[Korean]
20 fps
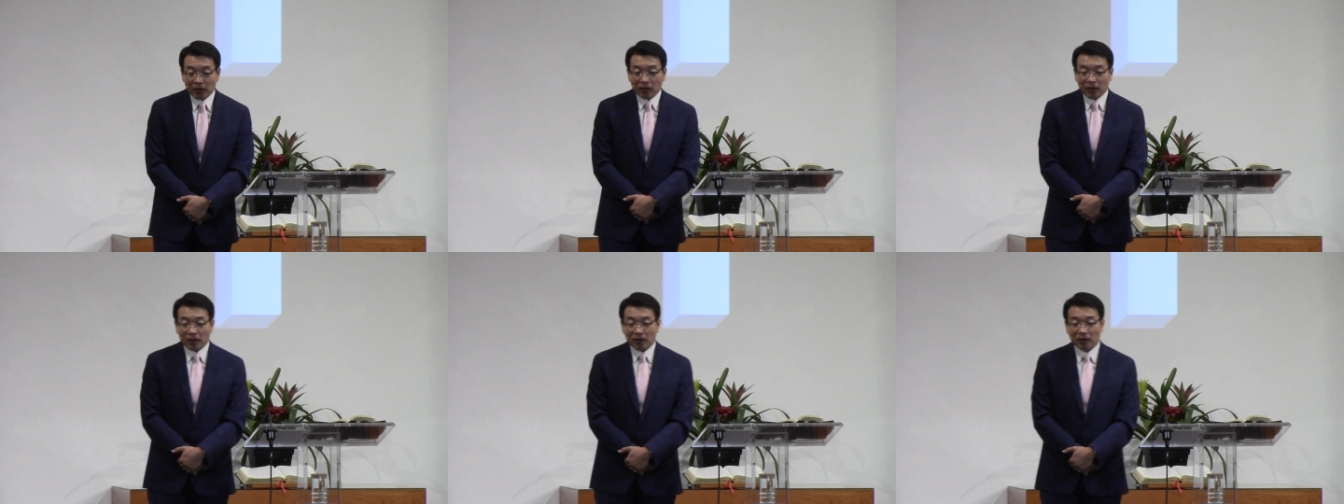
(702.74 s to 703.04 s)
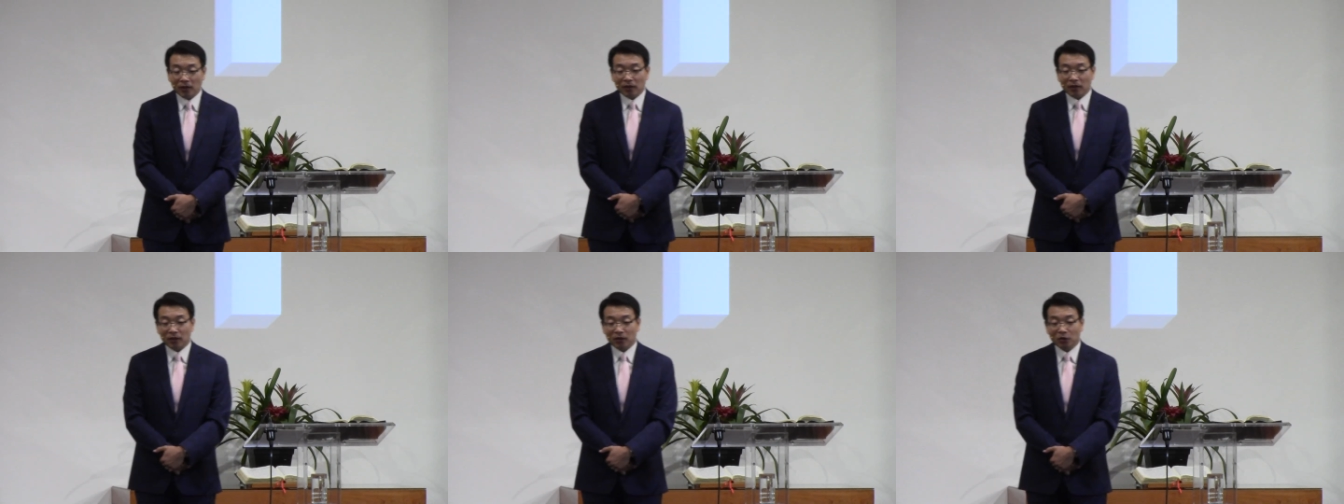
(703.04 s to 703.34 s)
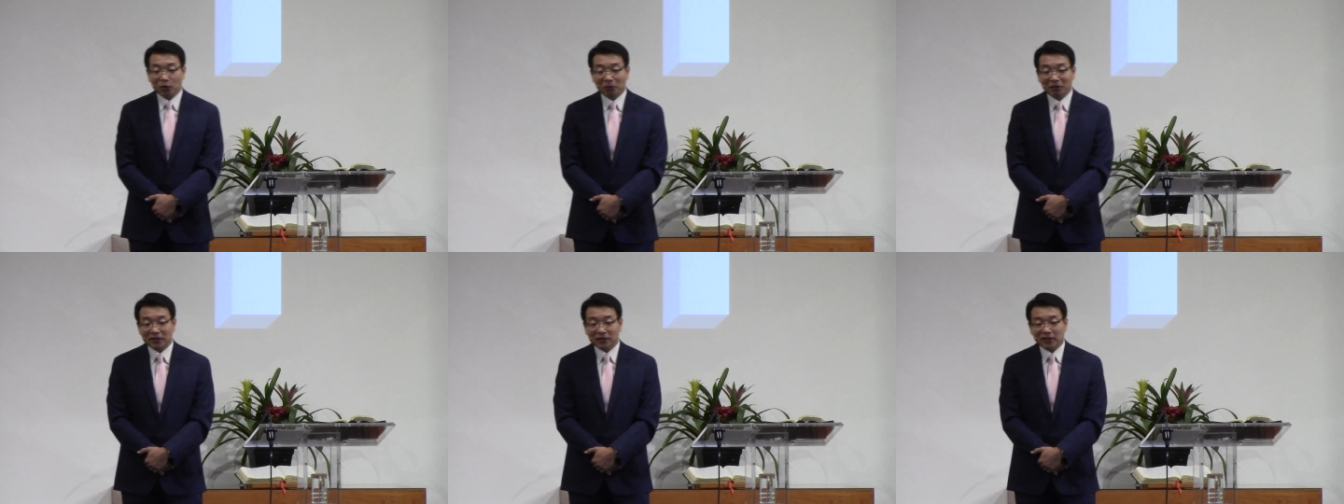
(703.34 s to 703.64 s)
아,
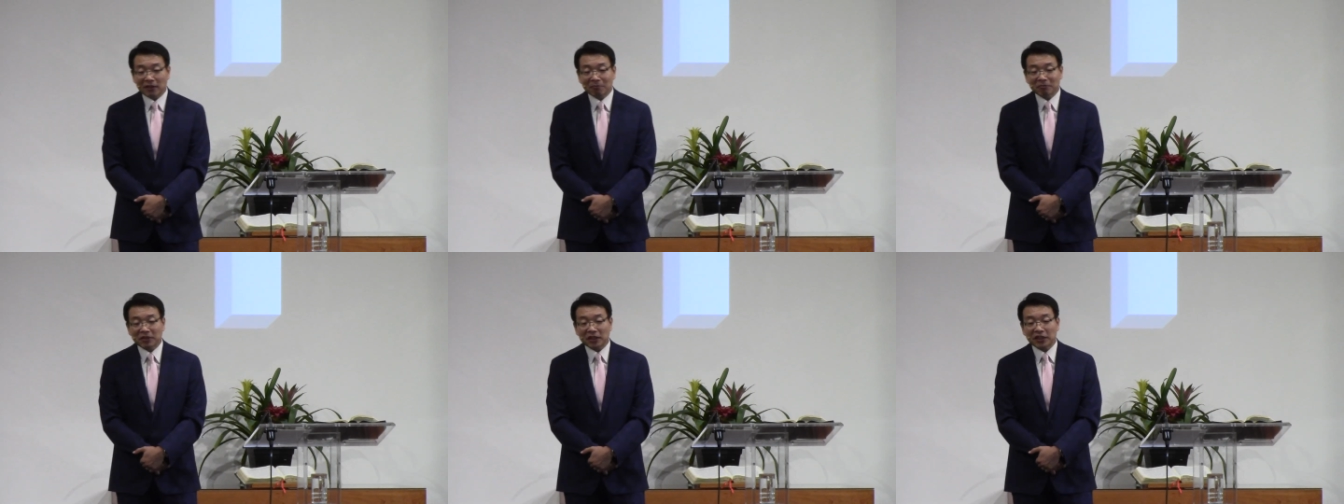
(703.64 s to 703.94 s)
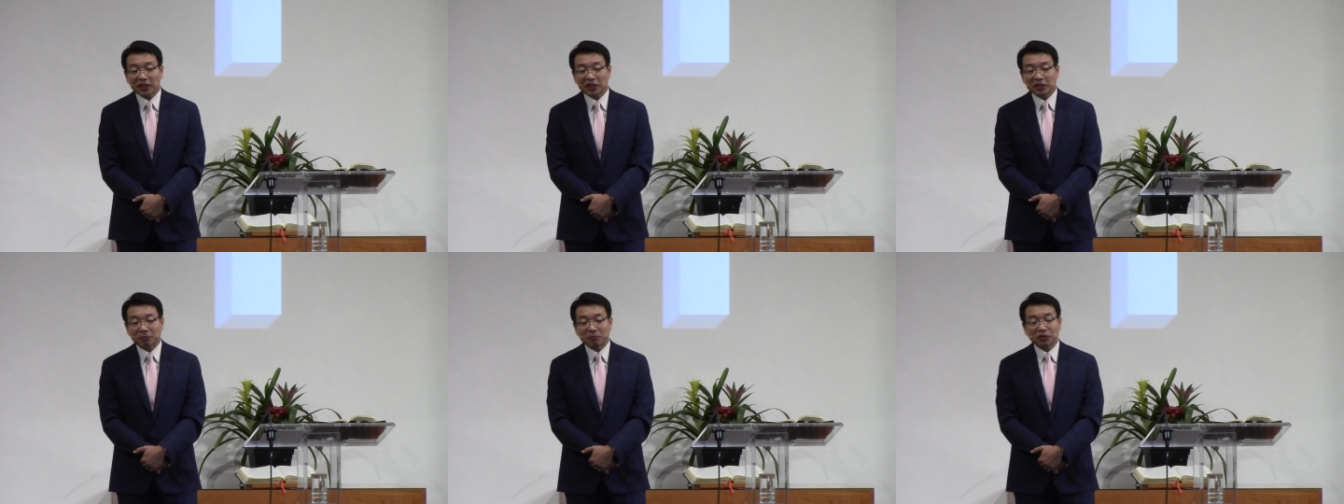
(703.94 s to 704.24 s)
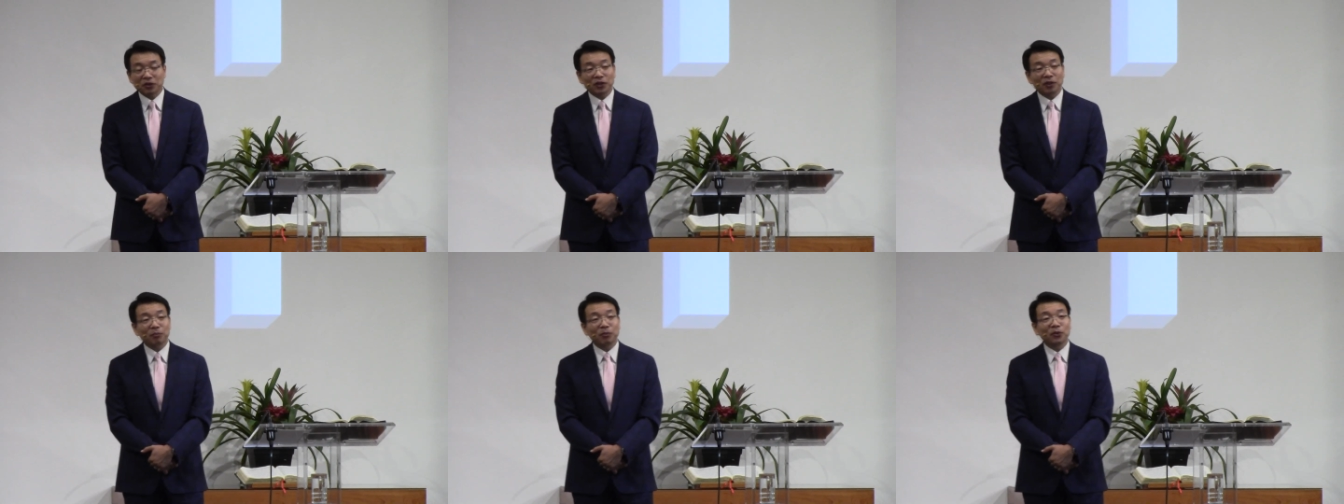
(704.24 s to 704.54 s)
로마서 3장
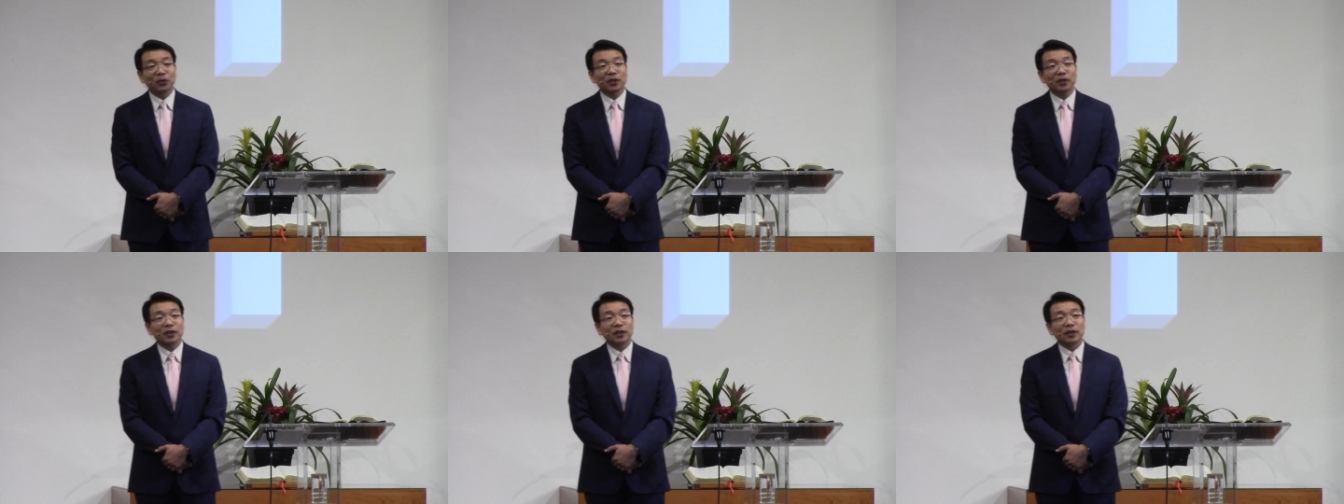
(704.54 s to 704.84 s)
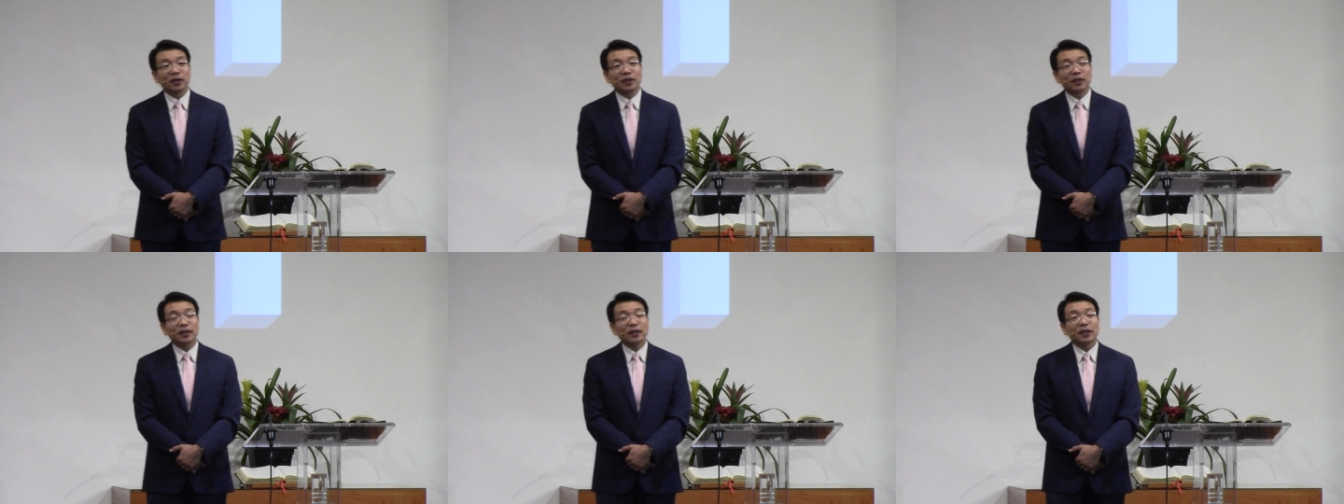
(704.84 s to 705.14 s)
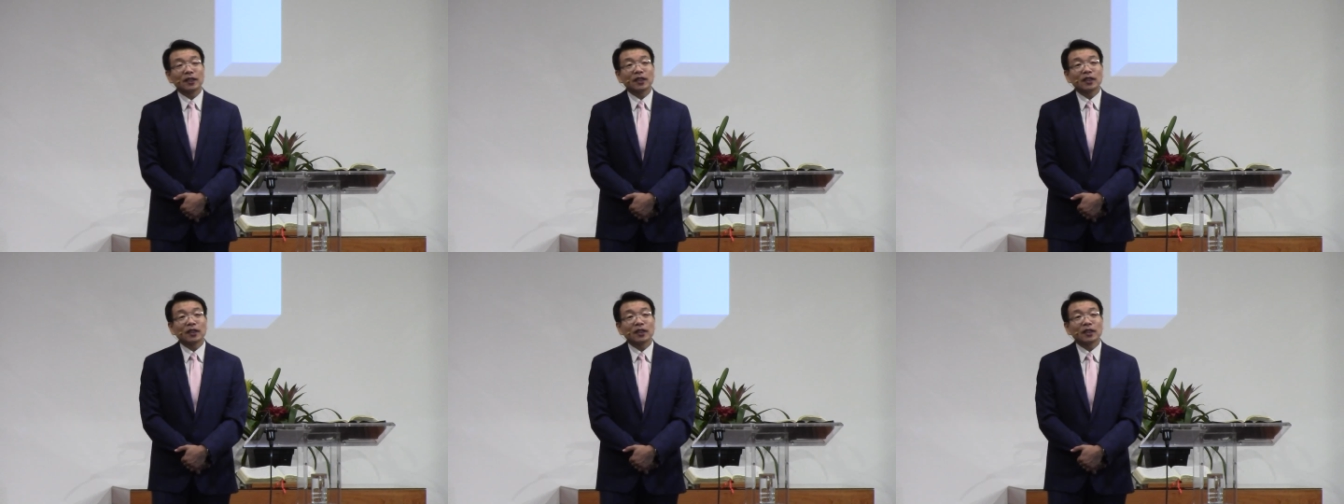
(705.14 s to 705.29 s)
20절에 보기를